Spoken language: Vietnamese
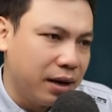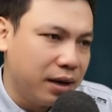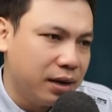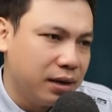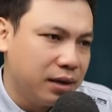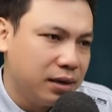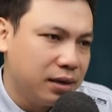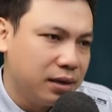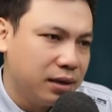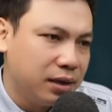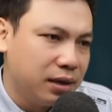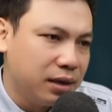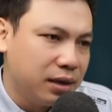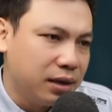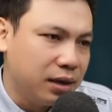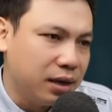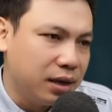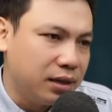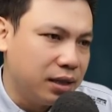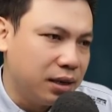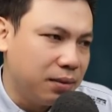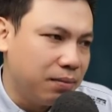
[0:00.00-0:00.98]
Với những người
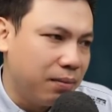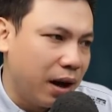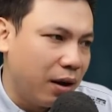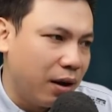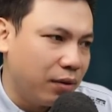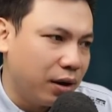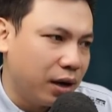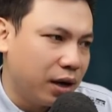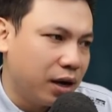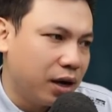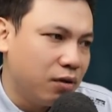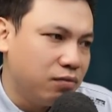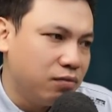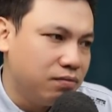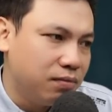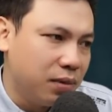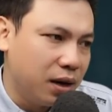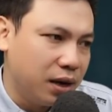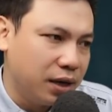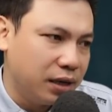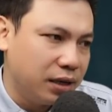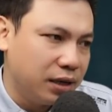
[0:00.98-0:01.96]
hỏi thăm, chị
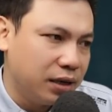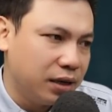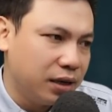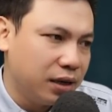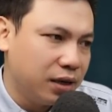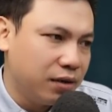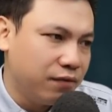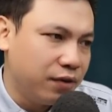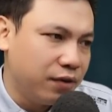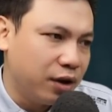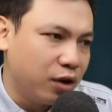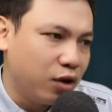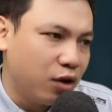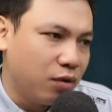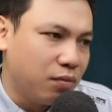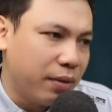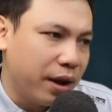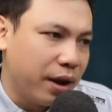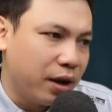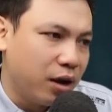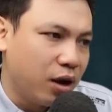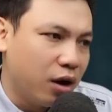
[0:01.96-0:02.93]
kể rành rọt cả
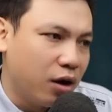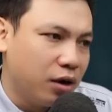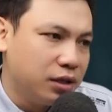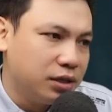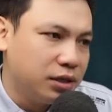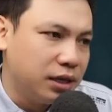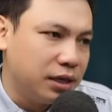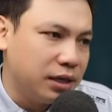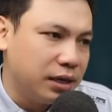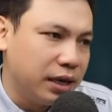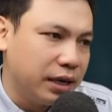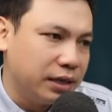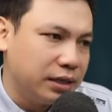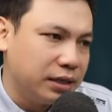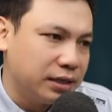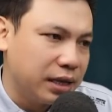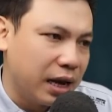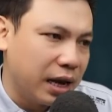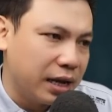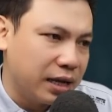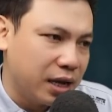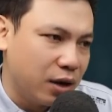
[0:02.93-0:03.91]
cho nghe câu chuyện
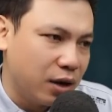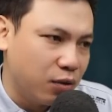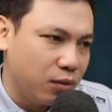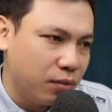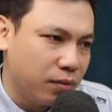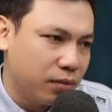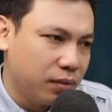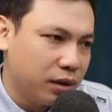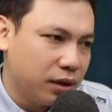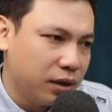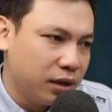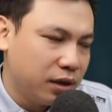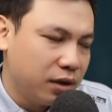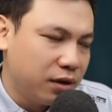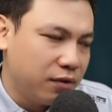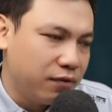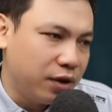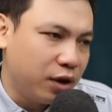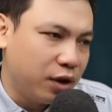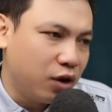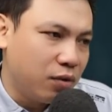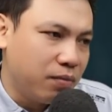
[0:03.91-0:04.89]
bực mình vừa rồi.
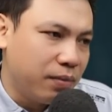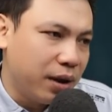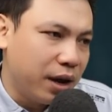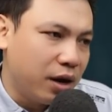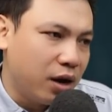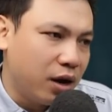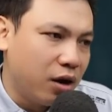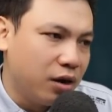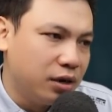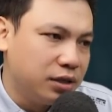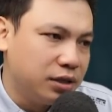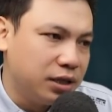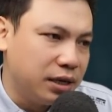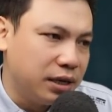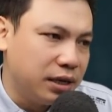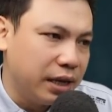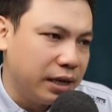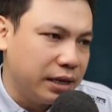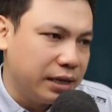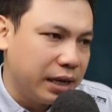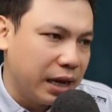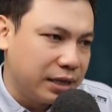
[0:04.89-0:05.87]
Nói được như
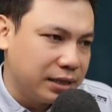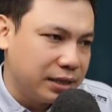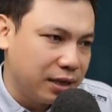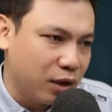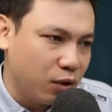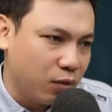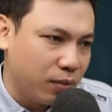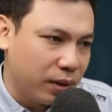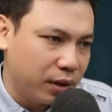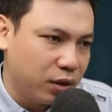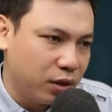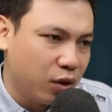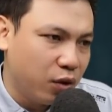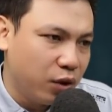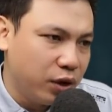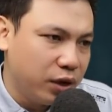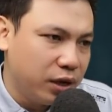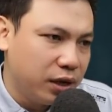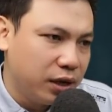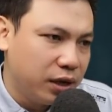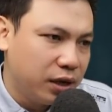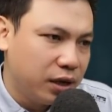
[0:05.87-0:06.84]
vậy chị mới hạ
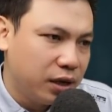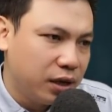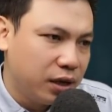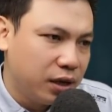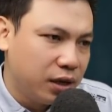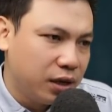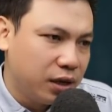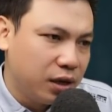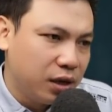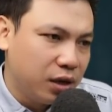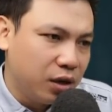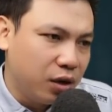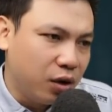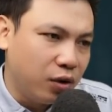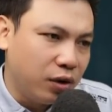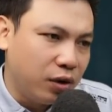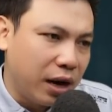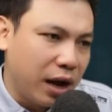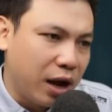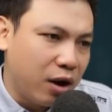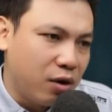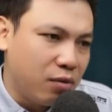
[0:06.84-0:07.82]
dạ.
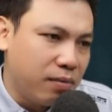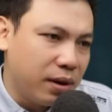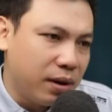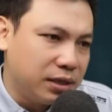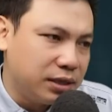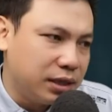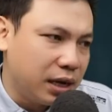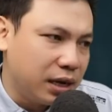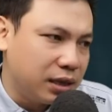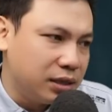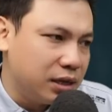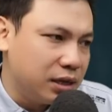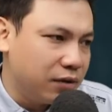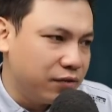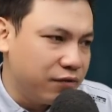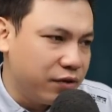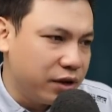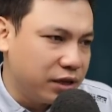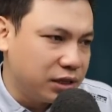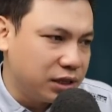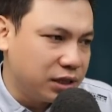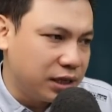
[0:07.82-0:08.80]
Nhưng bình
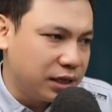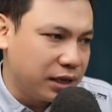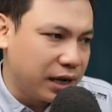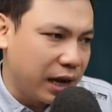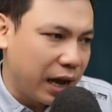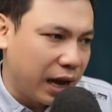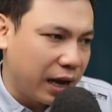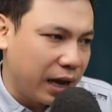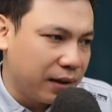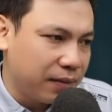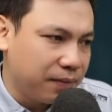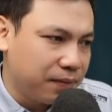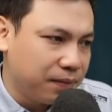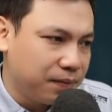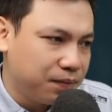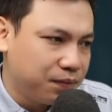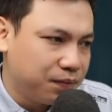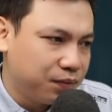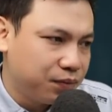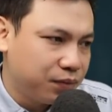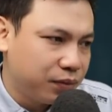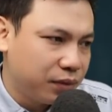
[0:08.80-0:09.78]
yên không kéo dài
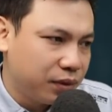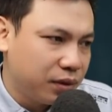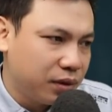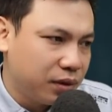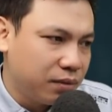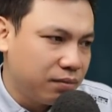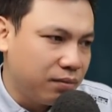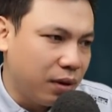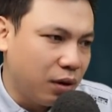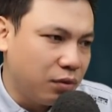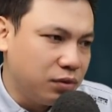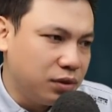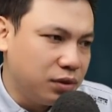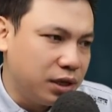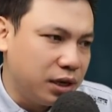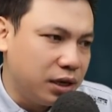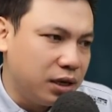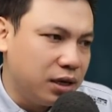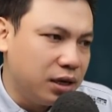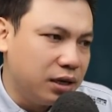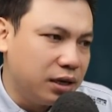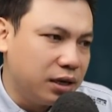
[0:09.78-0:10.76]
được lâu. Bên
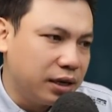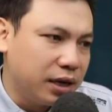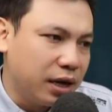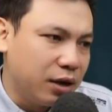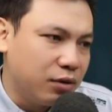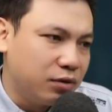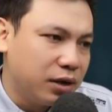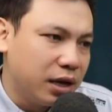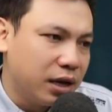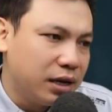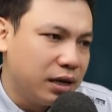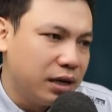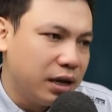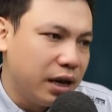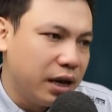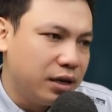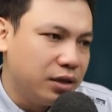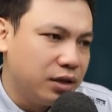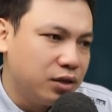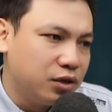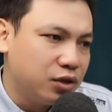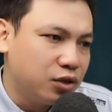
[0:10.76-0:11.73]
mẹ Xuyến thực
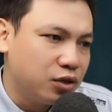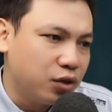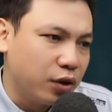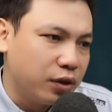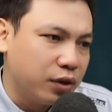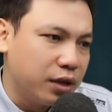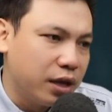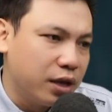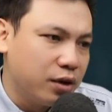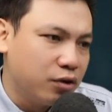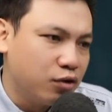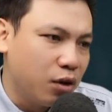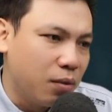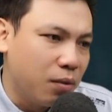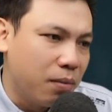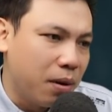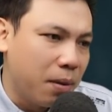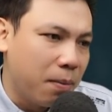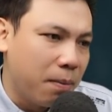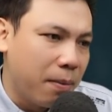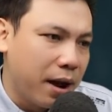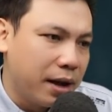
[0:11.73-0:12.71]
ra không tra được chứng
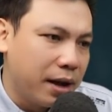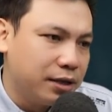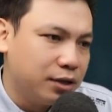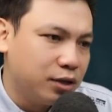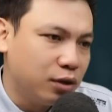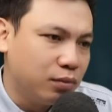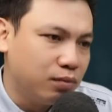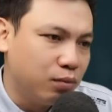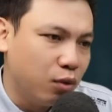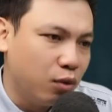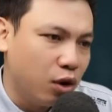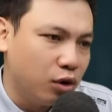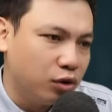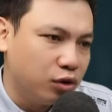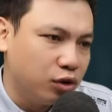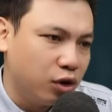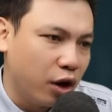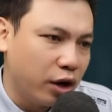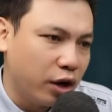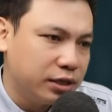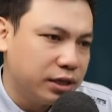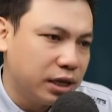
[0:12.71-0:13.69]
cứ, luôn miệng
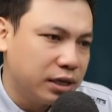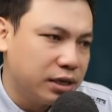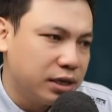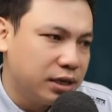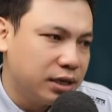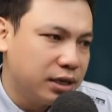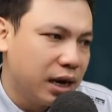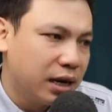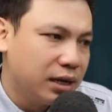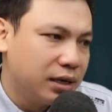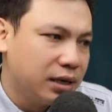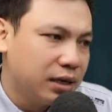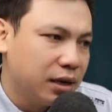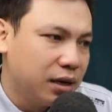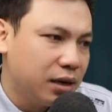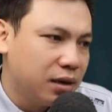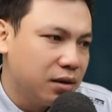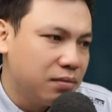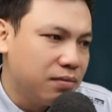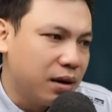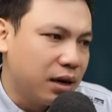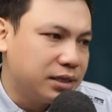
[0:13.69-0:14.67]
chửi đồng cạnh khóe
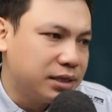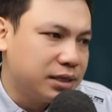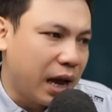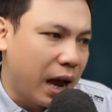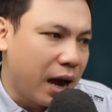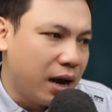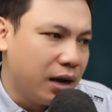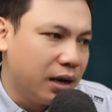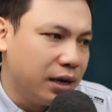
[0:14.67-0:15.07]
suốt ngày.